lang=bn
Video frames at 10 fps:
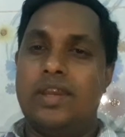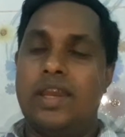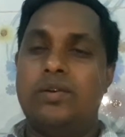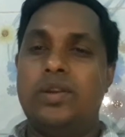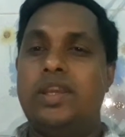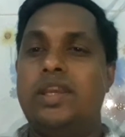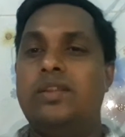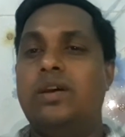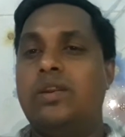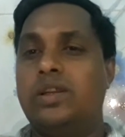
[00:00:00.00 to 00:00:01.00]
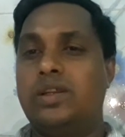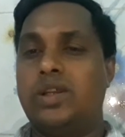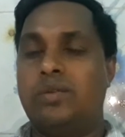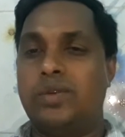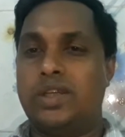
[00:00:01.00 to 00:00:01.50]
এখন কি ধরনের
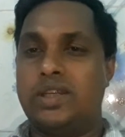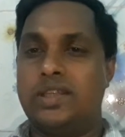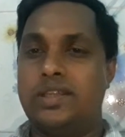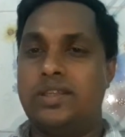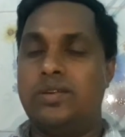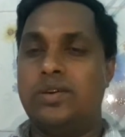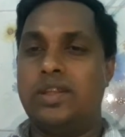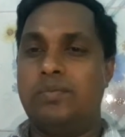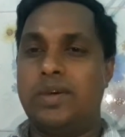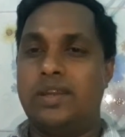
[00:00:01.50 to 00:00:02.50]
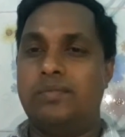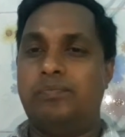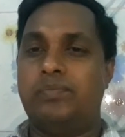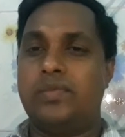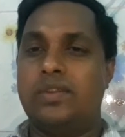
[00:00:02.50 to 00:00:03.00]
সমস্যা সৃষ্টি হতে পারে
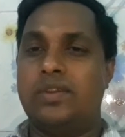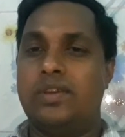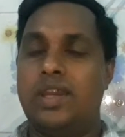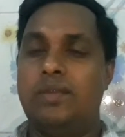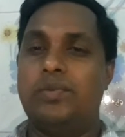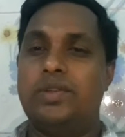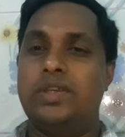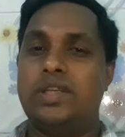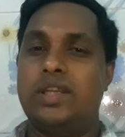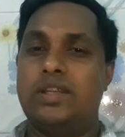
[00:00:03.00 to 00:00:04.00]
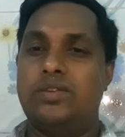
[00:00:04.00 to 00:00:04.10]
এই প্রতিষ্ঠানে